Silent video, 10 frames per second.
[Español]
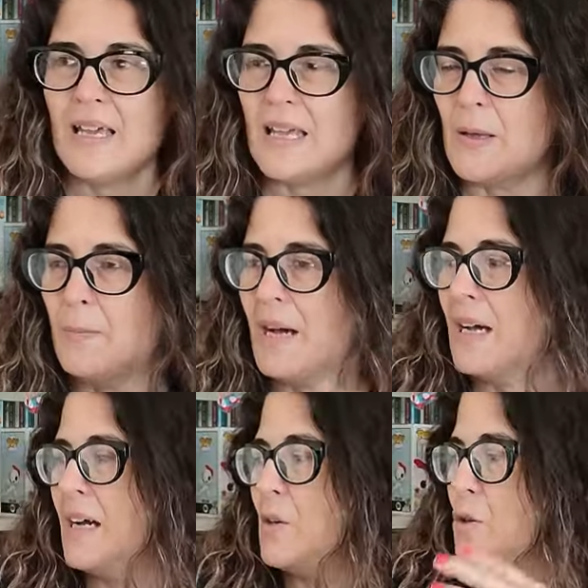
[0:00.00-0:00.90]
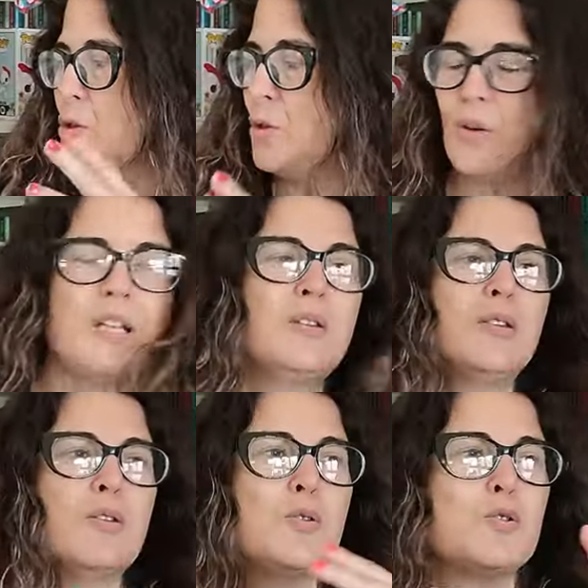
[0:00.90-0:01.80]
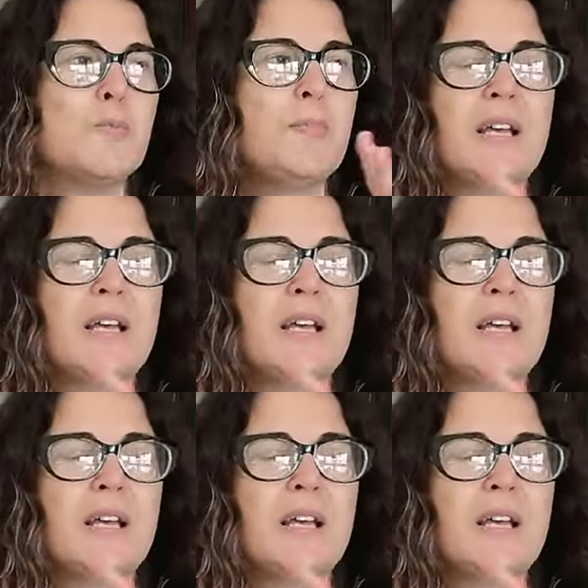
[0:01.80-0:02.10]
eh, pájaros, zorritos,